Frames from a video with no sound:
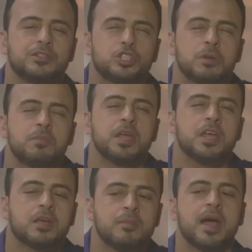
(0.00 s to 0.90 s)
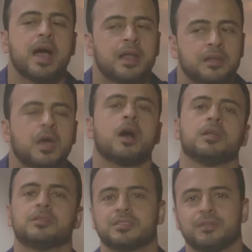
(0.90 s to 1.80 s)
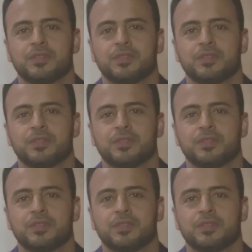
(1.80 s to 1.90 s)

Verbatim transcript: شبه إجماع على ده غلط